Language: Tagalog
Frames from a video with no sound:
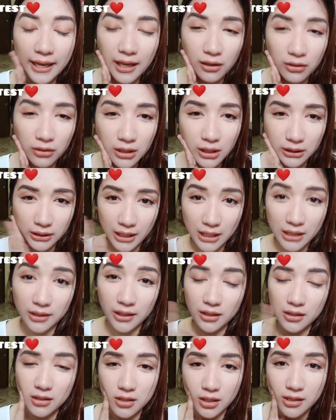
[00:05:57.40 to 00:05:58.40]
ako ng
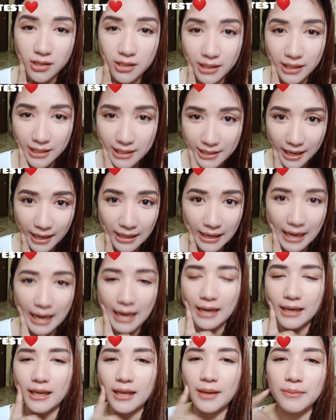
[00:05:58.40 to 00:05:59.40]
tinted sunscreen sa
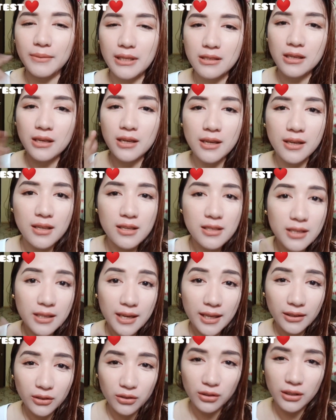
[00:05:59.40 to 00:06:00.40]
ilalim. Tapos,
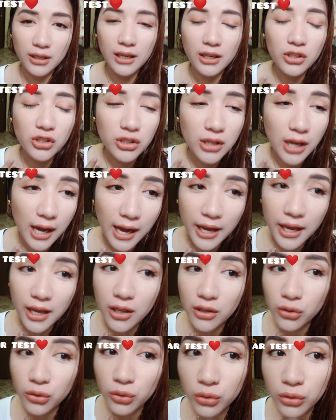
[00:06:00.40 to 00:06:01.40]
sinet ko lang siya.
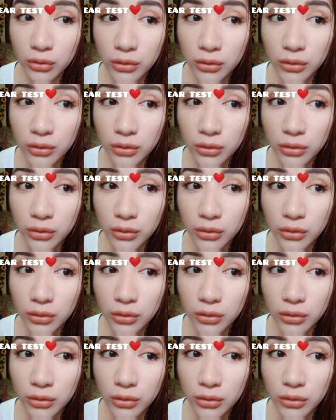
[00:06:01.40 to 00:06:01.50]
Ayan yung